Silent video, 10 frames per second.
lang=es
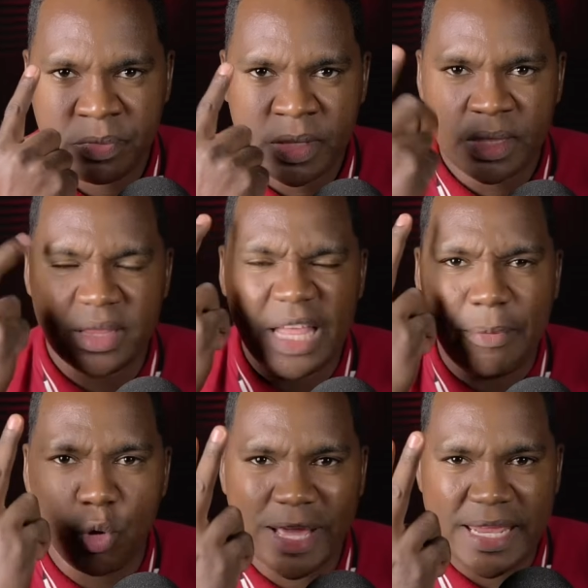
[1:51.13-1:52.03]
de
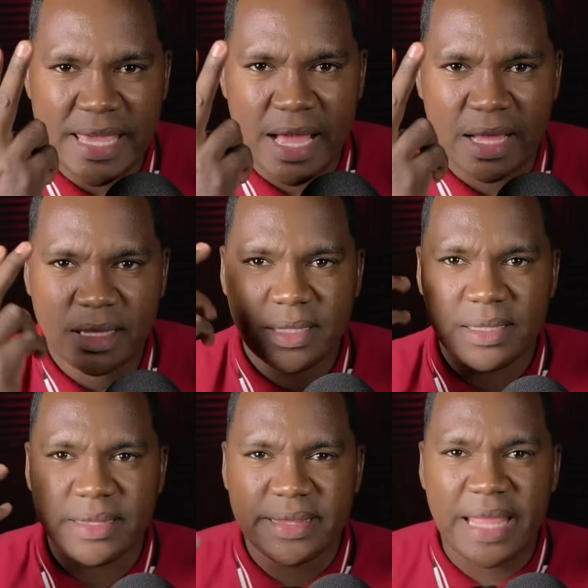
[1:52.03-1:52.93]
brujería,
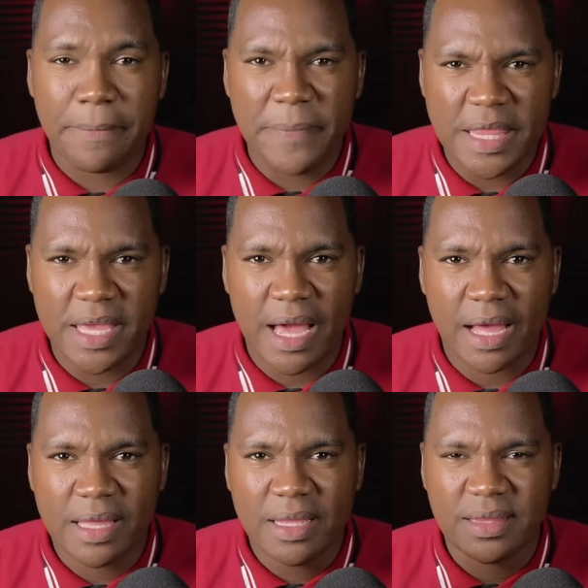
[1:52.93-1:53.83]
de envidia,
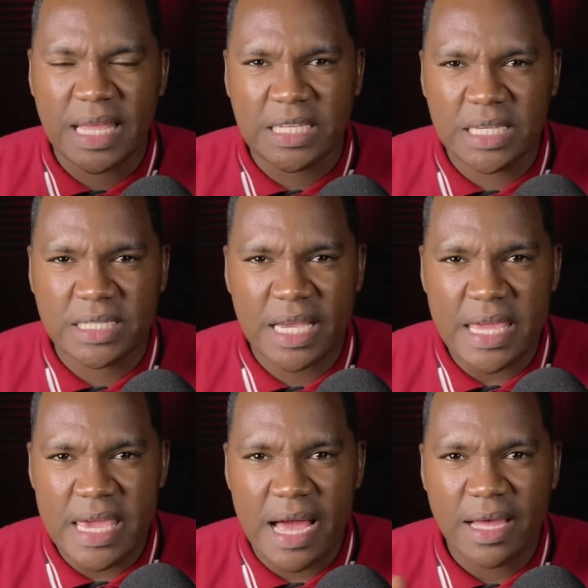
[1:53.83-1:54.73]
de
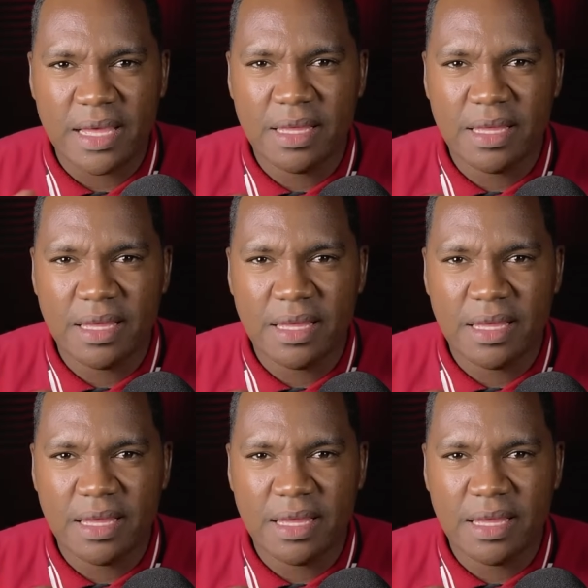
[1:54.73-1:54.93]
hechicería,